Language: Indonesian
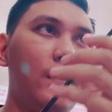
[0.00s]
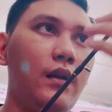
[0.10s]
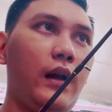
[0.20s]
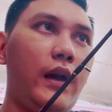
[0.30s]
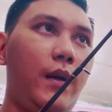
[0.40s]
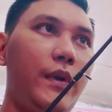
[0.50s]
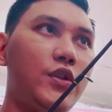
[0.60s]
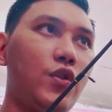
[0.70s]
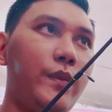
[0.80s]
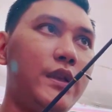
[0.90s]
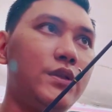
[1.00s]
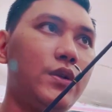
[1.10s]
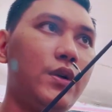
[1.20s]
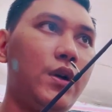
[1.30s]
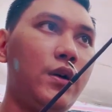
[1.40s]
kayak
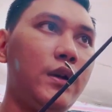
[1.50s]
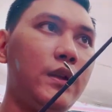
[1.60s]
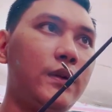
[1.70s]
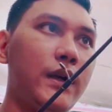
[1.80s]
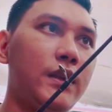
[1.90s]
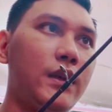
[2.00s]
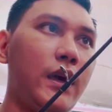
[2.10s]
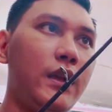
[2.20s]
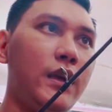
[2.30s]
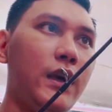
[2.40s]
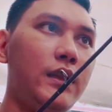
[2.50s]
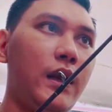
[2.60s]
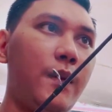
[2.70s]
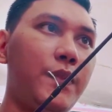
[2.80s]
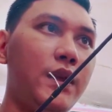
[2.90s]
mencong-mencong gitu kan kayaknya nggak
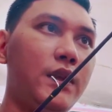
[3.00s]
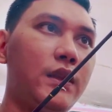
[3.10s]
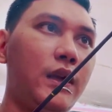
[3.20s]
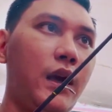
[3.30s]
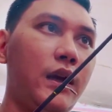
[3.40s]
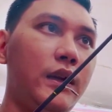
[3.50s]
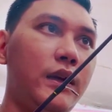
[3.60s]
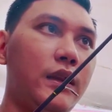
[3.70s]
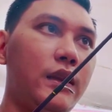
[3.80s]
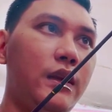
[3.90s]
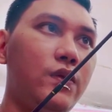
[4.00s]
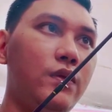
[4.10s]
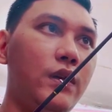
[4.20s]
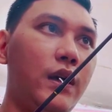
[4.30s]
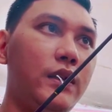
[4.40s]
dirapiin ketika ngelilitnya itu
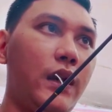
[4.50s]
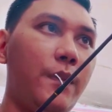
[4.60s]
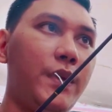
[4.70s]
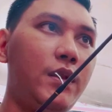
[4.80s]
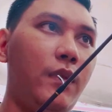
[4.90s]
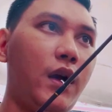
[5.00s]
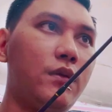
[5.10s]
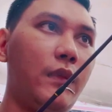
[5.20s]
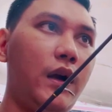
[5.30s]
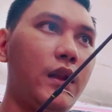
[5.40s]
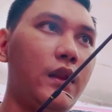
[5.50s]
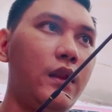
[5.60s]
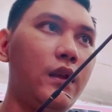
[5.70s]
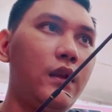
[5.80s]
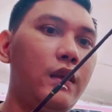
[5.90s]
nggak dirapiin banget banget
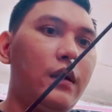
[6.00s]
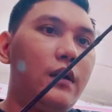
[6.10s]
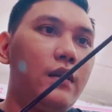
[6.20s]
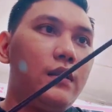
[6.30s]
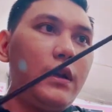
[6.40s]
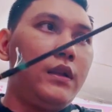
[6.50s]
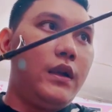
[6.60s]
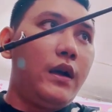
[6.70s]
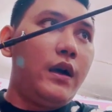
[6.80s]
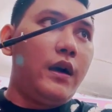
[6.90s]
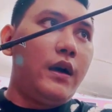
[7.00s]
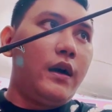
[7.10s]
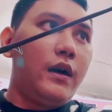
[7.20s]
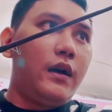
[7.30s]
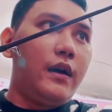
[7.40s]
jadi ya
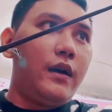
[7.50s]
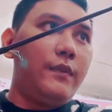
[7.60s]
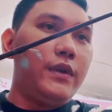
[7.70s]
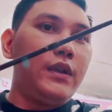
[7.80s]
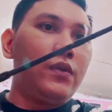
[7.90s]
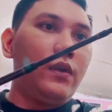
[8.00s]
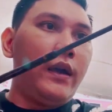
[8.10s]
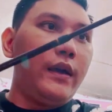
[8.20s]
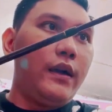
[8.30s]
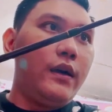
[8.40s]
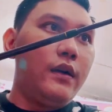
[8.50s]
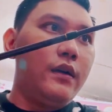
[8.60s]
begitulah ya